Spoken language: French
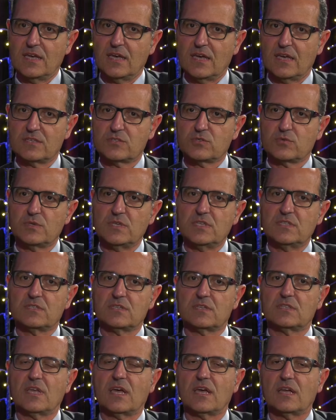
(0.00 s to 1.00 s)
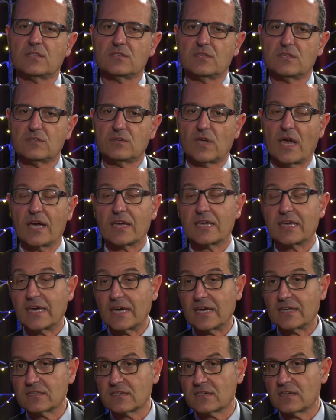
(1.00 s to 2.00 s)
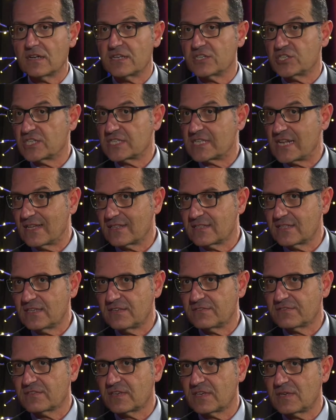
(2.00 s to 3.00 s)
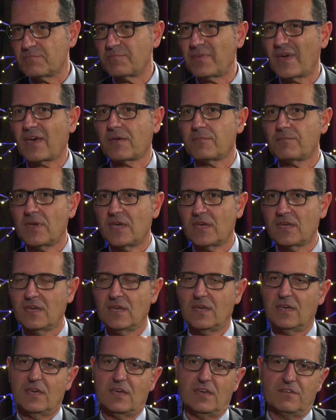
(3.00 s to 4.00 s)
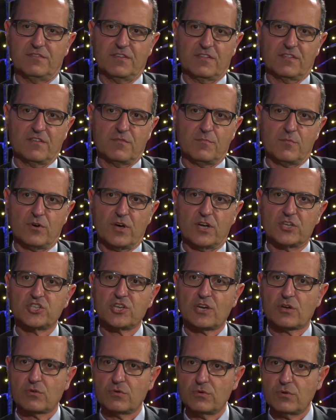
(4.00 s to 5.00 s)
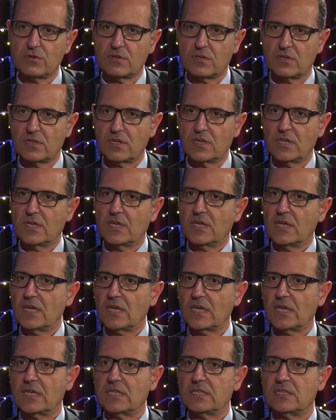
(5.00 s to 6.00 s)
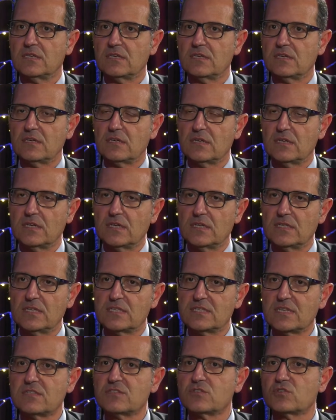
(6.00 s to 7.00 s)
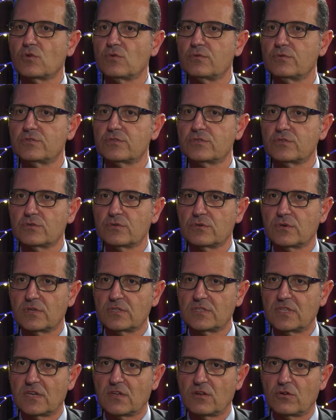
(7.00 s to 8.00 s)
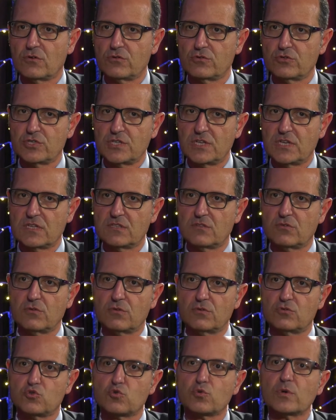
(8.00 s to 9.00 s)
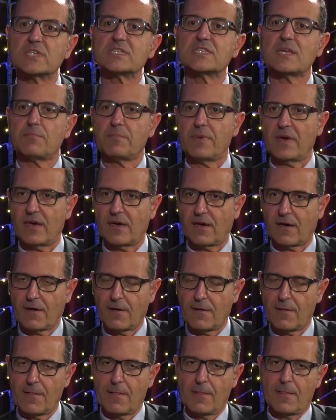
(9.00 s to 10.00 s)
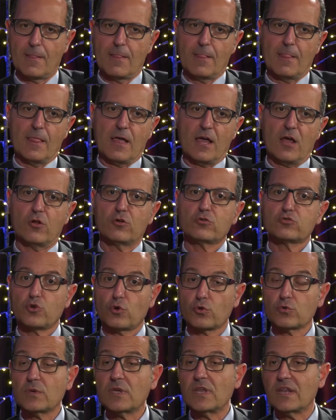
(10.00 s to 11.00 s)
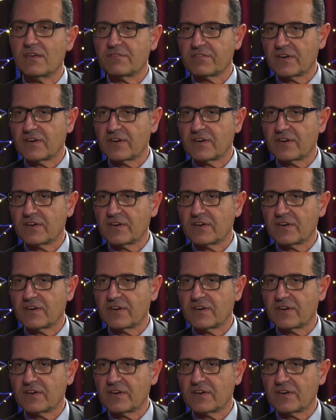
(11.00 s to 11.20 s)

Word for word: ensuite dans un cadre législatif qui permet effectivement à chacune euh, de, cette solution euh, technologique de jouer sa part. Alors aujourd'hui, il est